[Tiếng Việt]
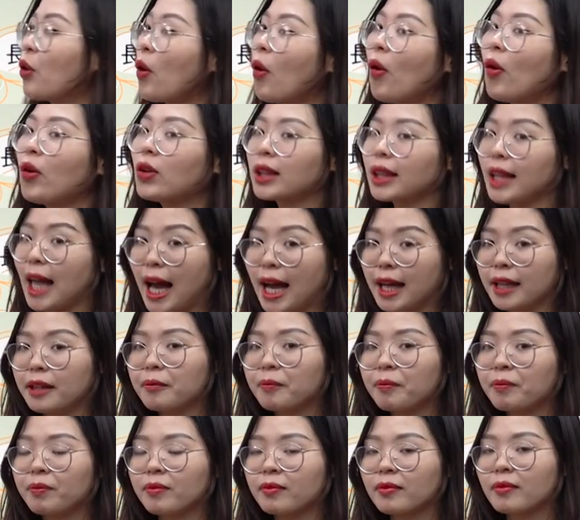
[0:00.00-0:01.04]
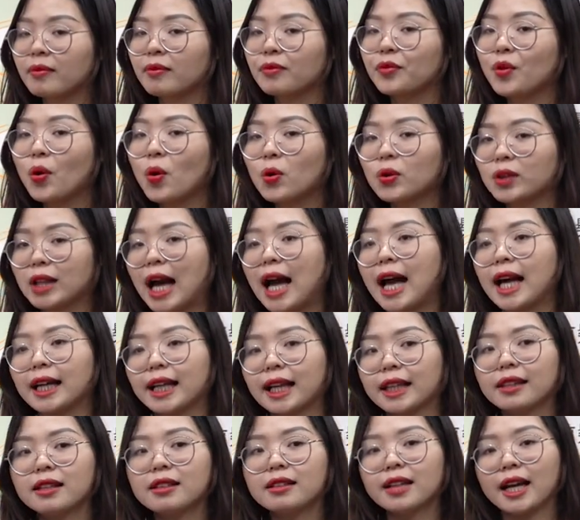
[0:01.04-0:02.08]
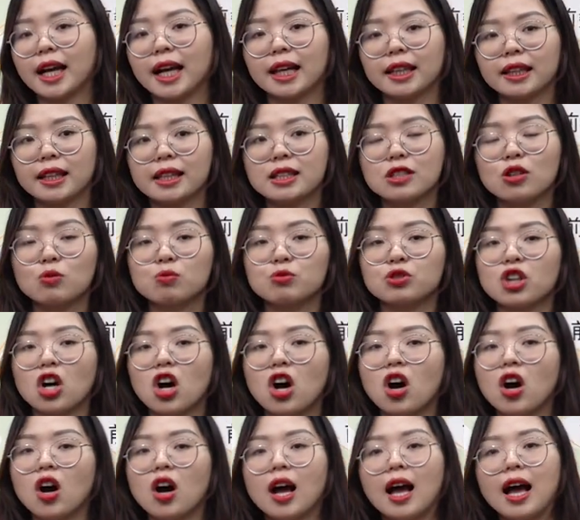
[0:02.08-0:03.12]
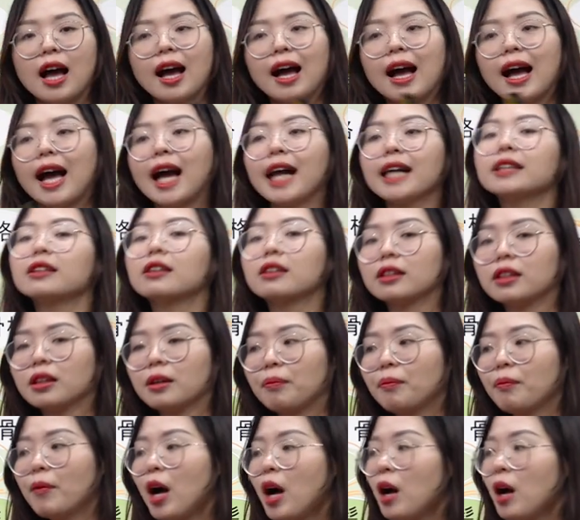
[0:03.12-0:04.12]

đô tài đô tài cái từ này thì dùng cho hai trường hợp